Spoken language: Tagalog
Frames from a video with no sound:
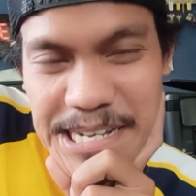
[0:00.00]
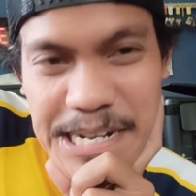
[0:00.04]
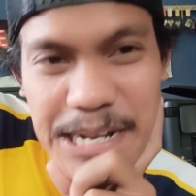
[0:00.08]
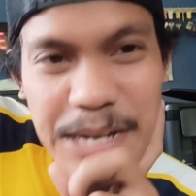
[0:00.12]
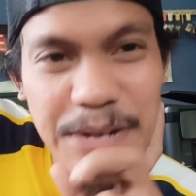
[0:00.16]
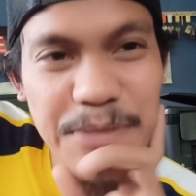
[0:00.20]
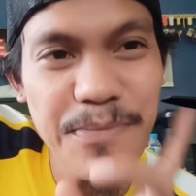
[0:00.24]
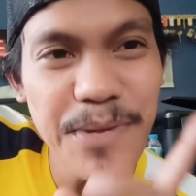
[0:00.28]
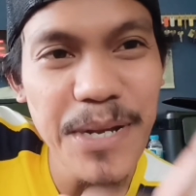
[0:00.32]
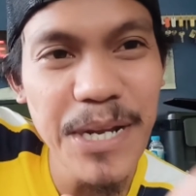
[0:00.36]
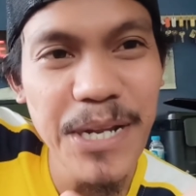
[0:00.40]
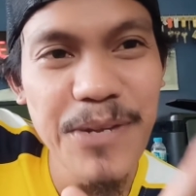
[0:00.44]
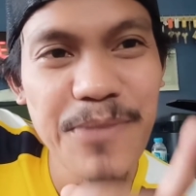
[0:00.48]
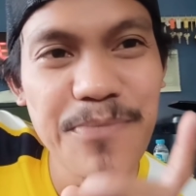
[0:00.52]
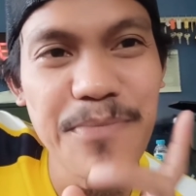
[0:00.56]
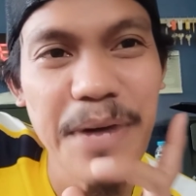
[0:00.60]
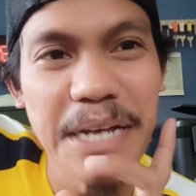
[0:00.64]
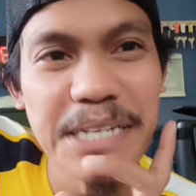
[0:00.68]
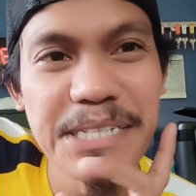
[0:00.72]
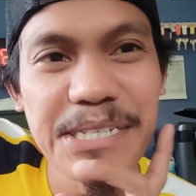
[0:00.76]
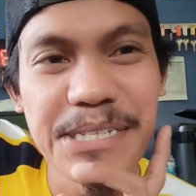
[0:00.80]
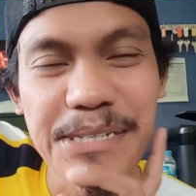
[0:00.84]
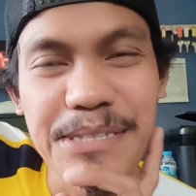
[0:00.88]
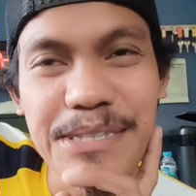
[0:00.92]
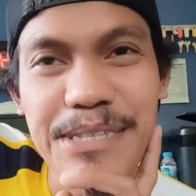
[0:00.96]
Ganun pala yung
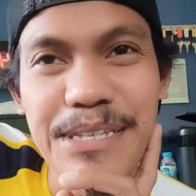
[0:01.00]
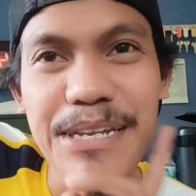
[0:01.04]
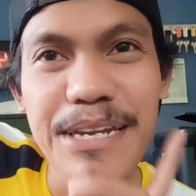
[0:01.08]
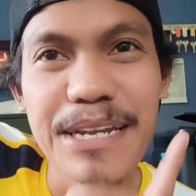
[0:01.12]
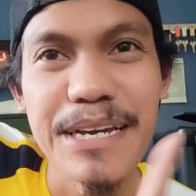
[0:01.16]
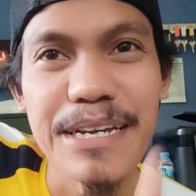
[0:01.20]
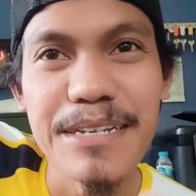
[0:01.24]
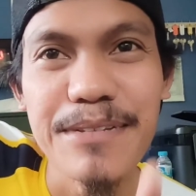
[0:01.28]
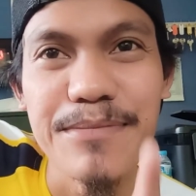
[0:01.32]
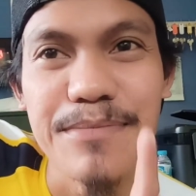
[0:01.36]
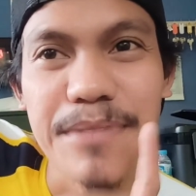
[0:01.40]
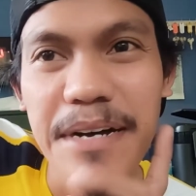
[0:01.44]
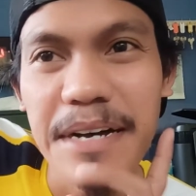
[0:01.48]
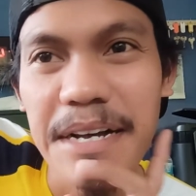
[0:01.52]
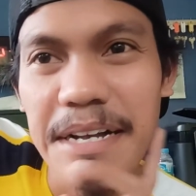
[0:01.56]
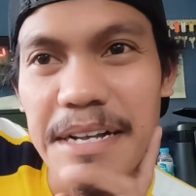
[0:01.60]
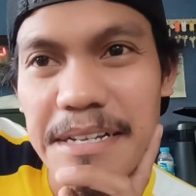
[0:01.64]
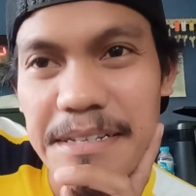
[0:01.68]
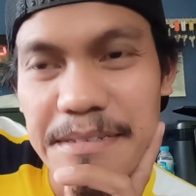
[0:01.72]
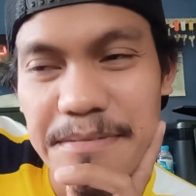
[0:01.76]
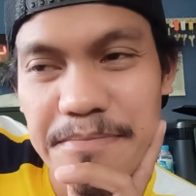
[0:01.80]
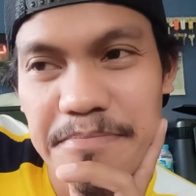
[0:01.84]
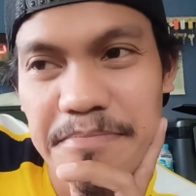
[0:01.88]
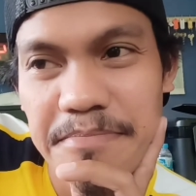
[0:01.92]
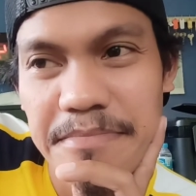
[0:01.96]
mindset nila, di ba?
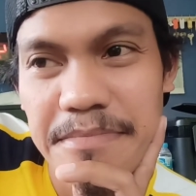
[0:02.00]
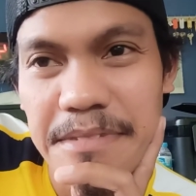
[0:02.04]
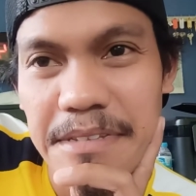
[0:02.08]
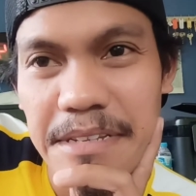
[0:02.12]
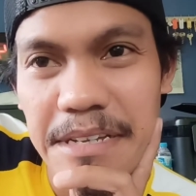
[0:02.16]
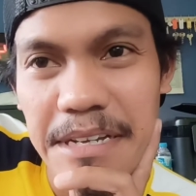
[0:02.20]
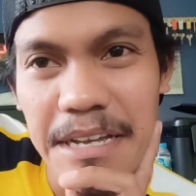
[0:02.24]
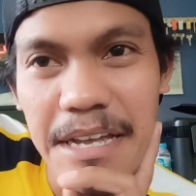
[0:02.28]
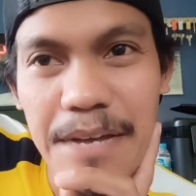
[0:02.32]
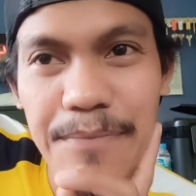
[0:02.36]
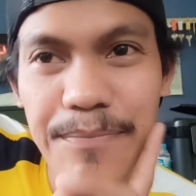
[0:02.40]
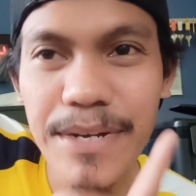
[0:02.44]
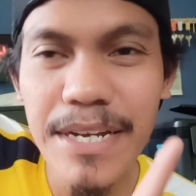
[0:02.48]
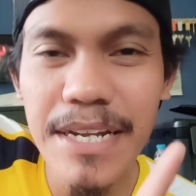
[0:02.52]
Kaya